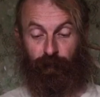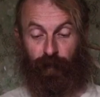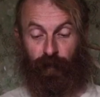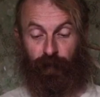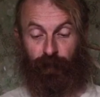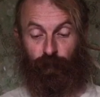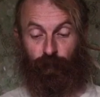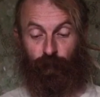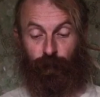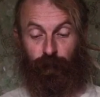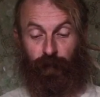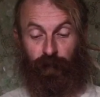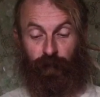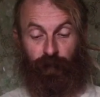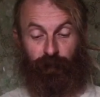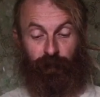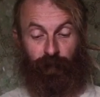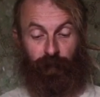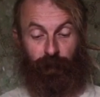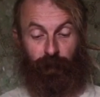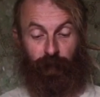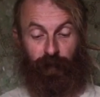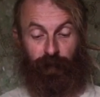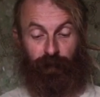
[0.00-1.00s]
раздумье
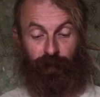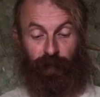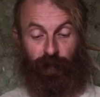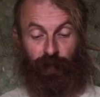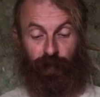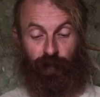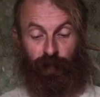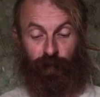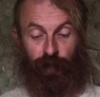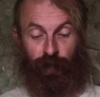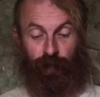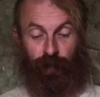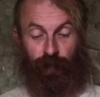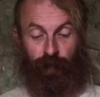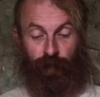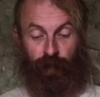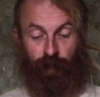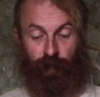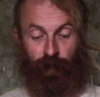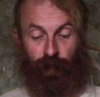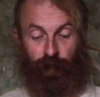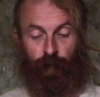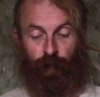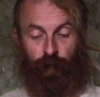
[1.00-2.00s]
Иван Матвеевич.
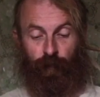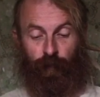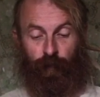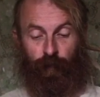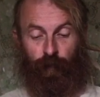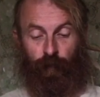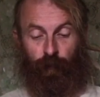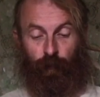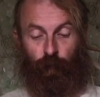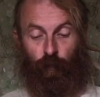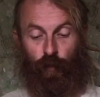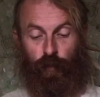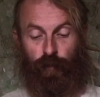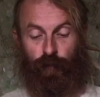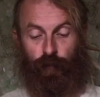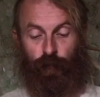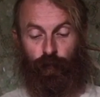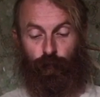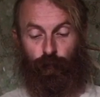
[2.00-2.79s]
Можно